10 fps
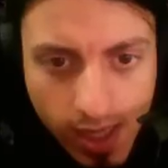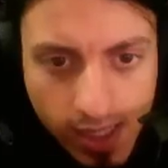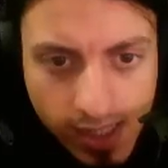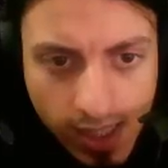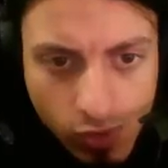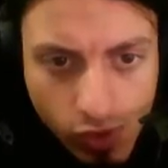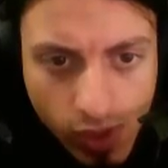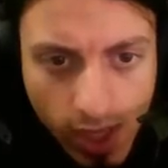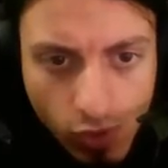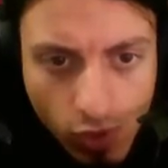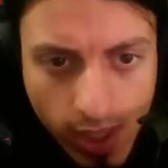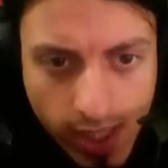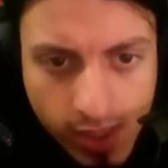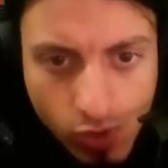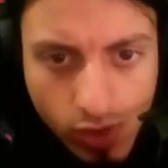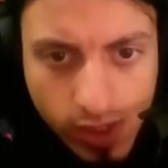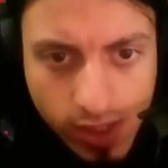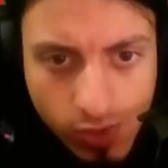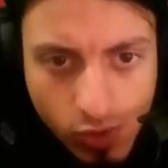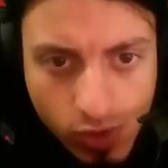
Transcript: azından rüzgar yok. Eksi 4 hissediyoruz